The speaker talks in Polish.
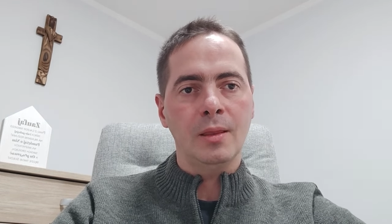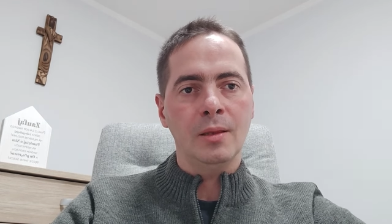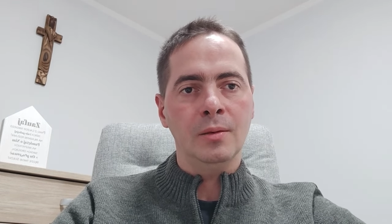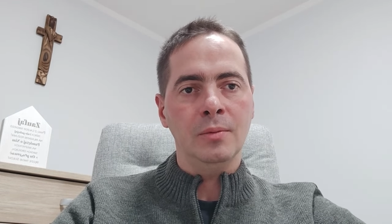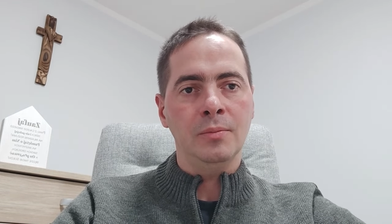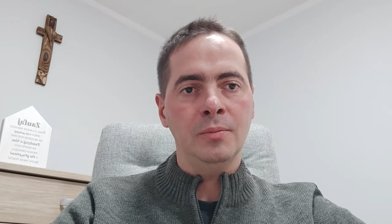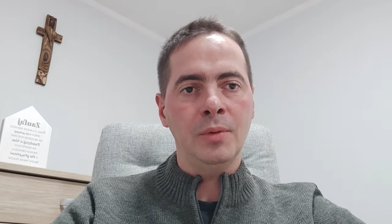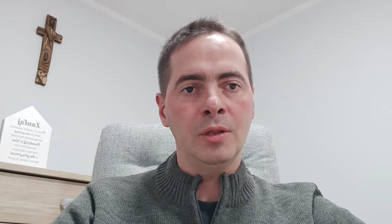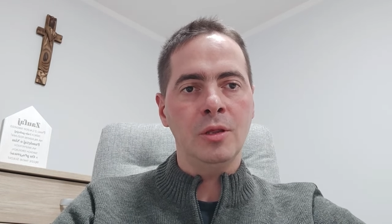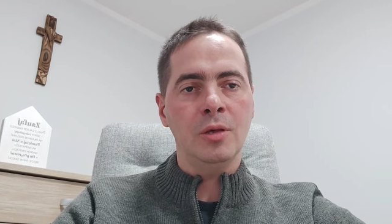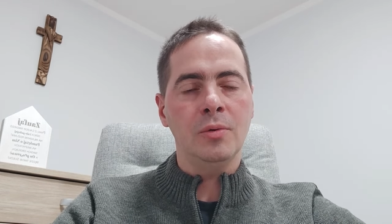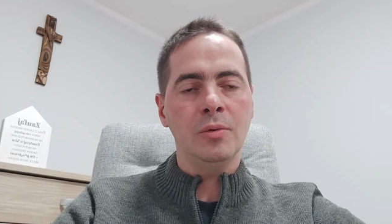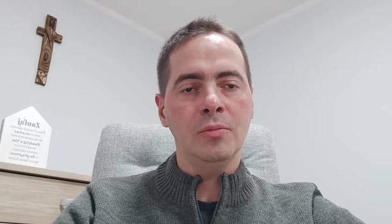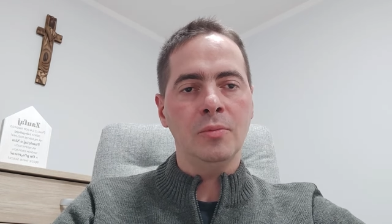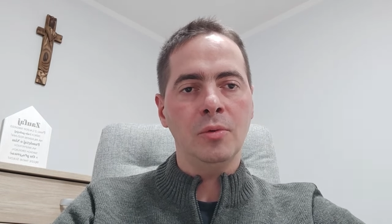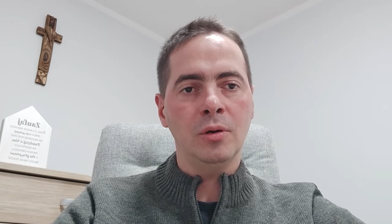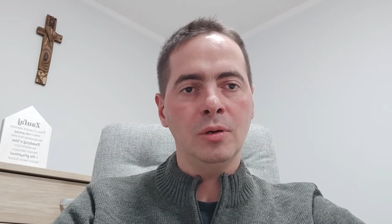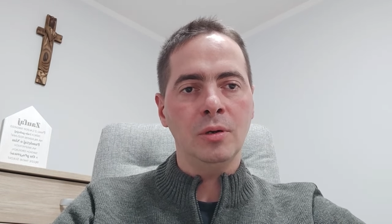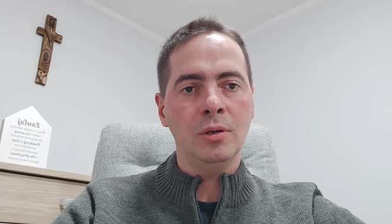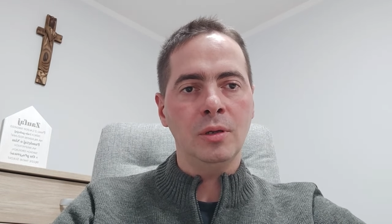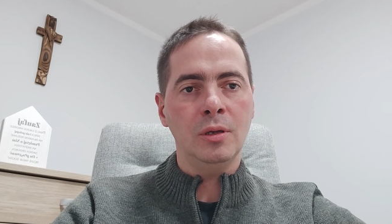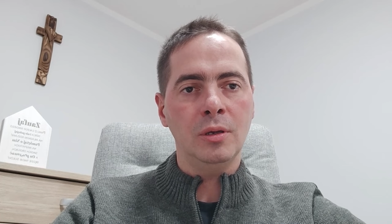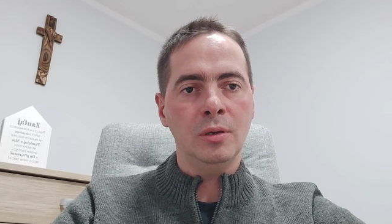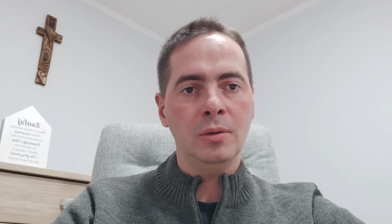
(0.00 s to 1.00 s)
będziemy
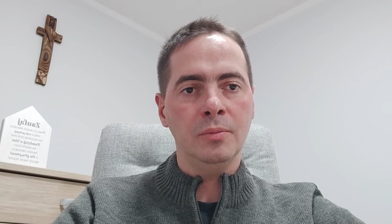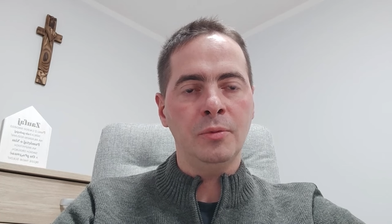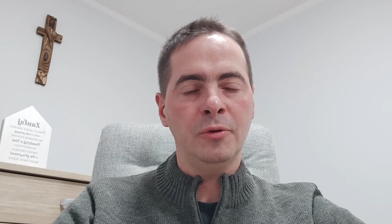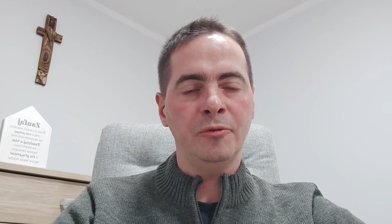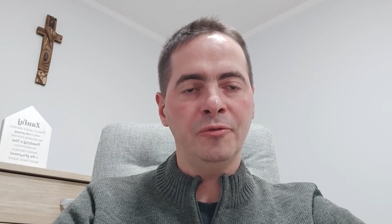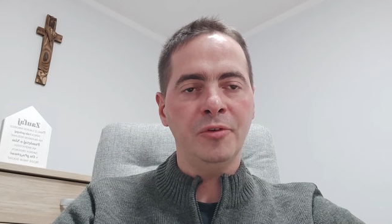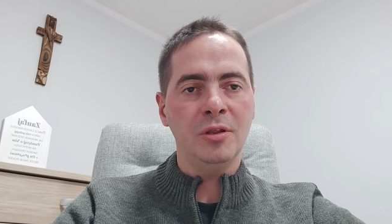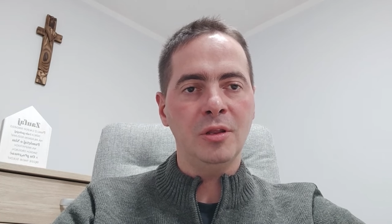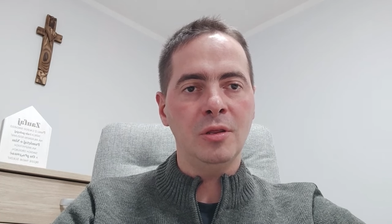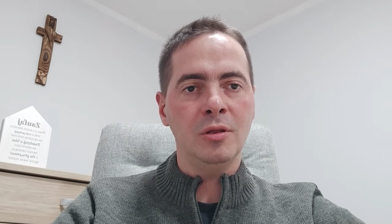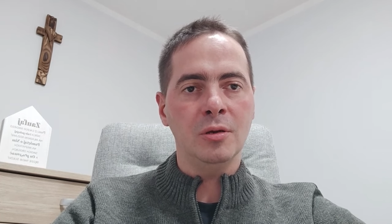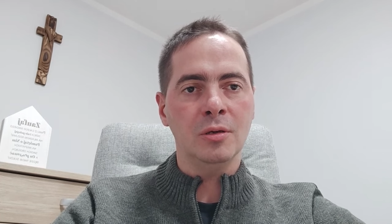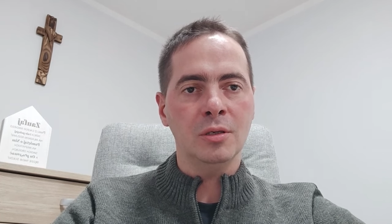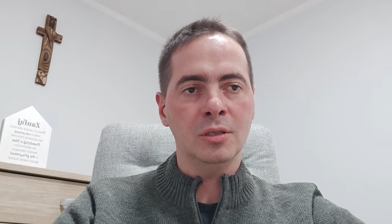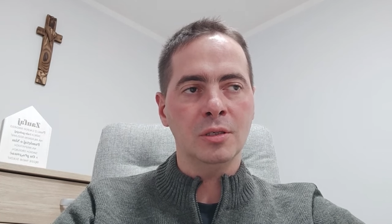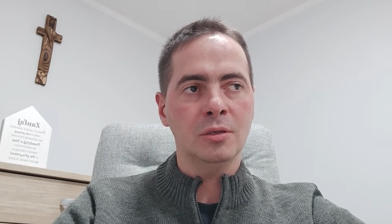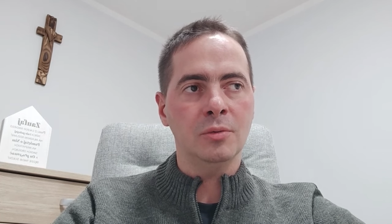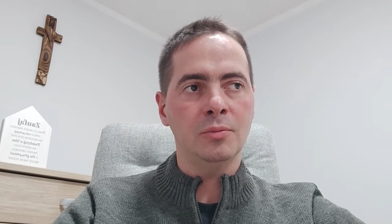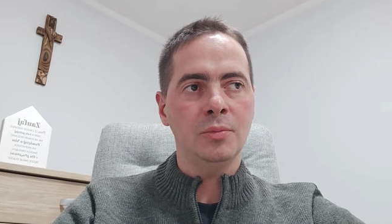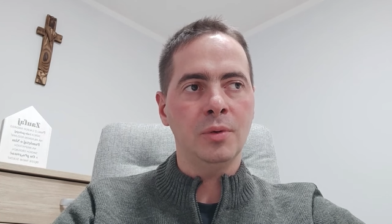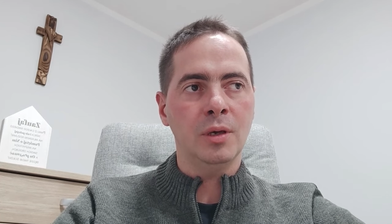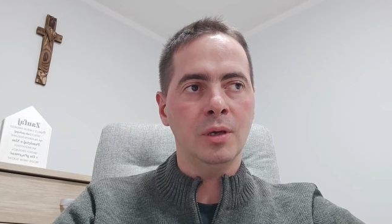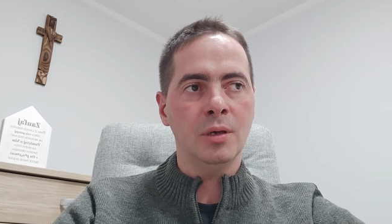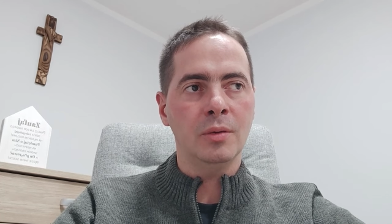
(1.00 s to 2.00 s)
mogli powiedzieć o
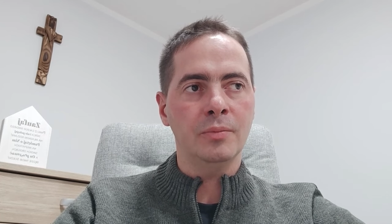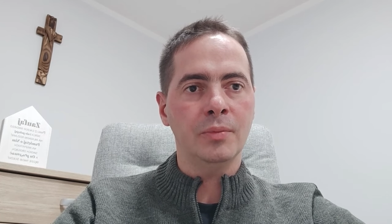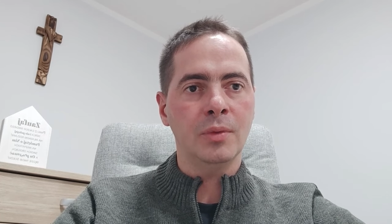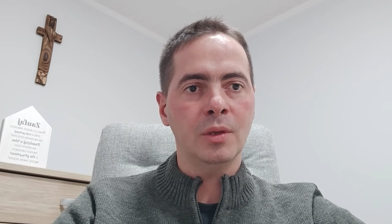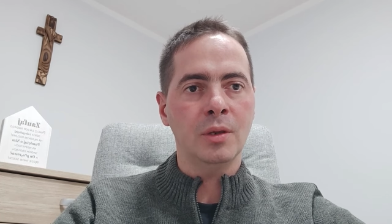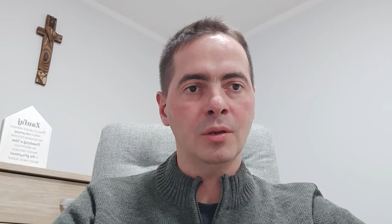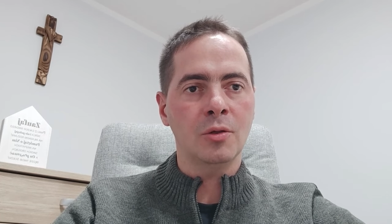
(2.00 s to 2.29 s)
sobie,